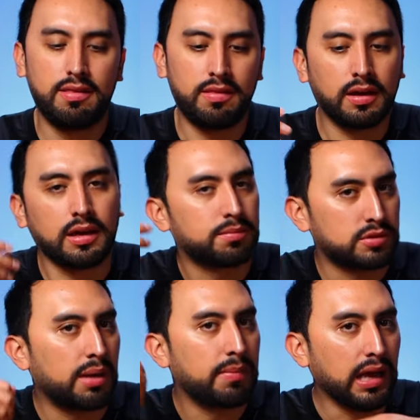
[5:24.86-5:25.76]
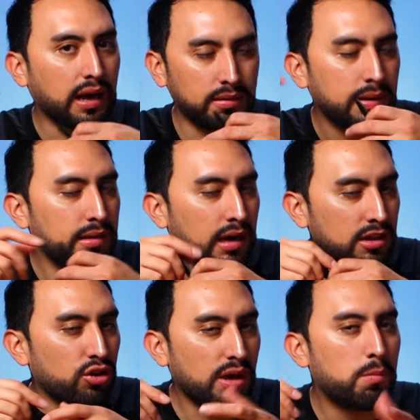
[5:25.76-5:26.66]
de que, me, me
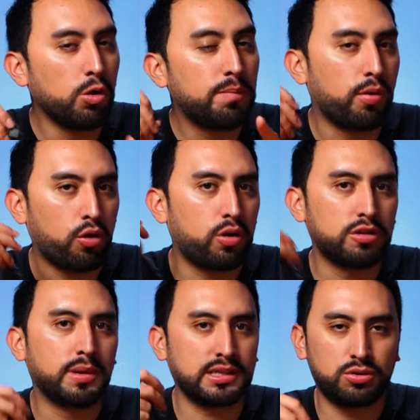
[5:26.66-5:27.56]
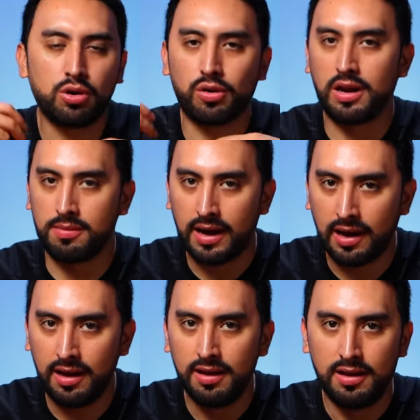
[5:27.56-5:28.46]
irrito ya muy poco cuando me rasuro con
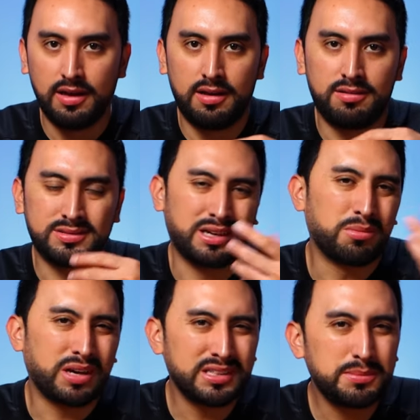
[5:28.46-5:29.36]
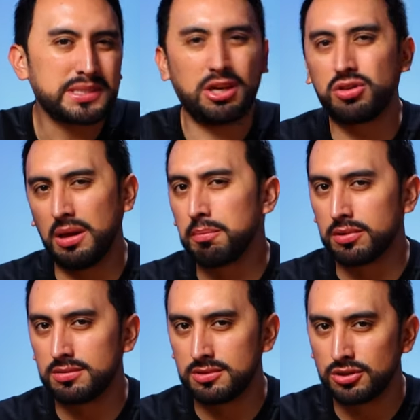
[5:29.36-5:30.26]
navaja o sea, como que es demasiado
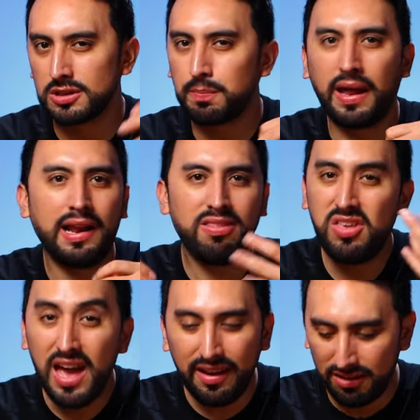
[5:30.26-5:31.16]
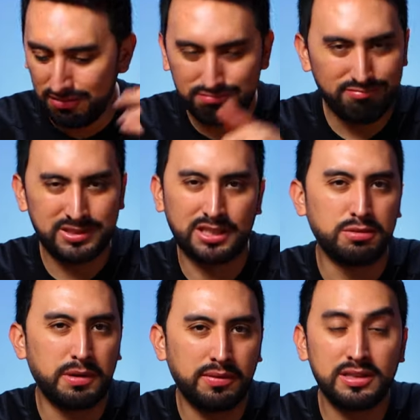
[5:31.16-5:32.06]
tiempo. Entonces, para el diario está
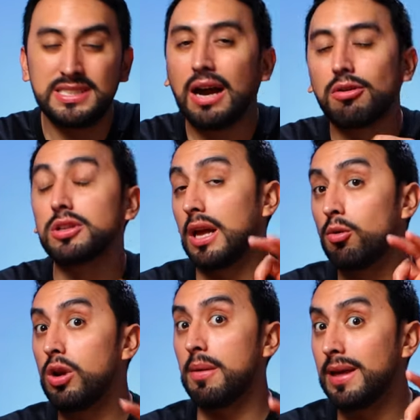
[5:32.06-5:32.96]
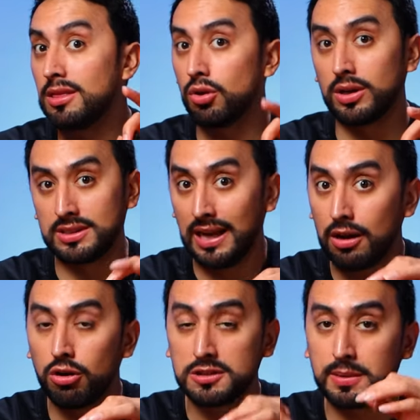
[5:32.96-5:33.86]
súper bien. Ya cuando tengo un evento así,
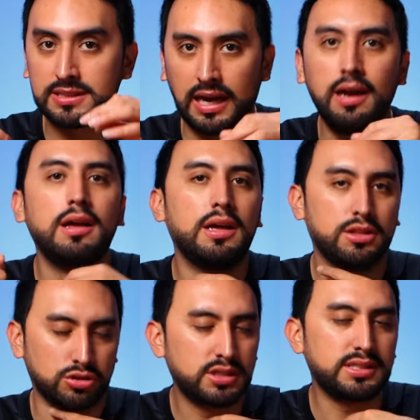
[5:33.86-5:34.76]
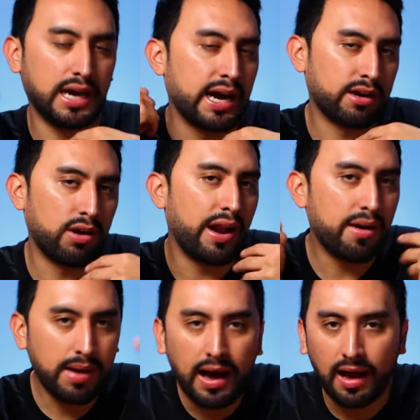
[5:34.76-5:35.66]
algo especial, entonces sí agarro la
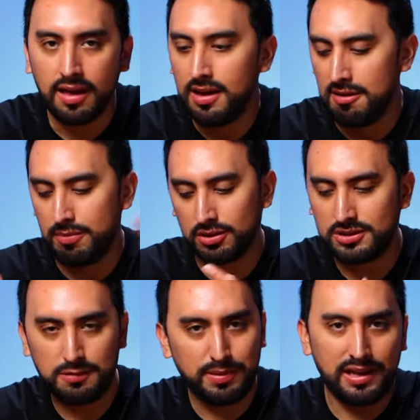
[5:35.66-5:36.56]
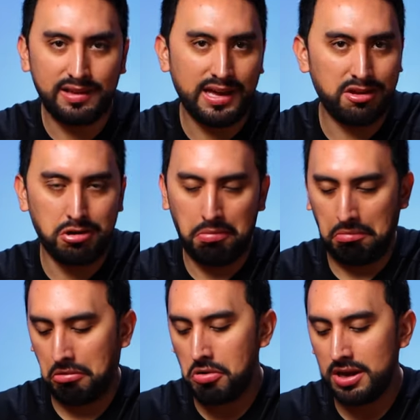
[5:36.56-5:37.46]
navaja. Pero si es para el diario,
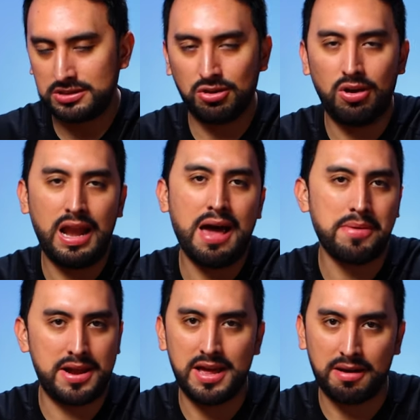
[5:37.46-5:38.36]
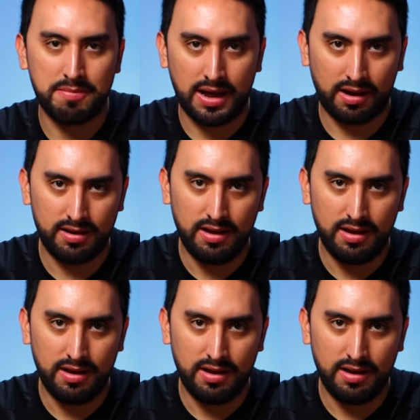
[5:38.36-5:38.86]
con esto la van a armar.